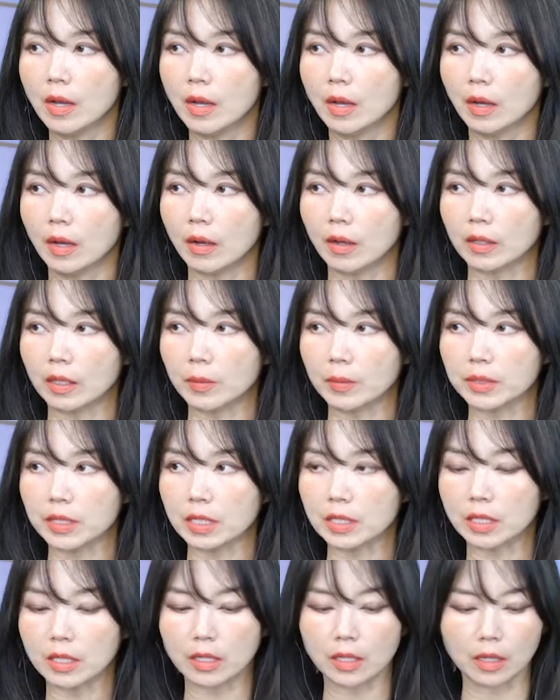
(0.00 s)
啊。那么
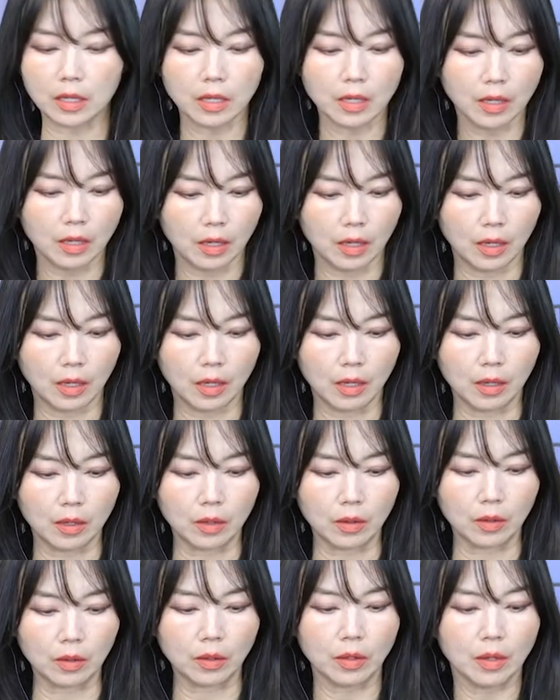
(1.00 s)
在这儿呢，
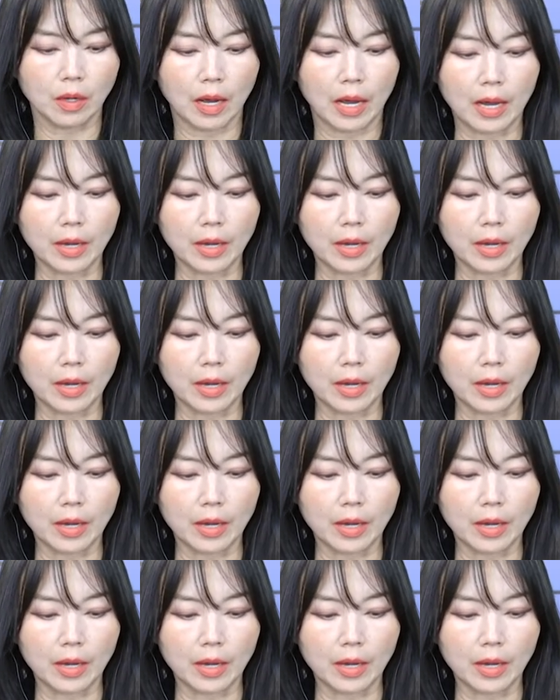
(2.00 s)
呃，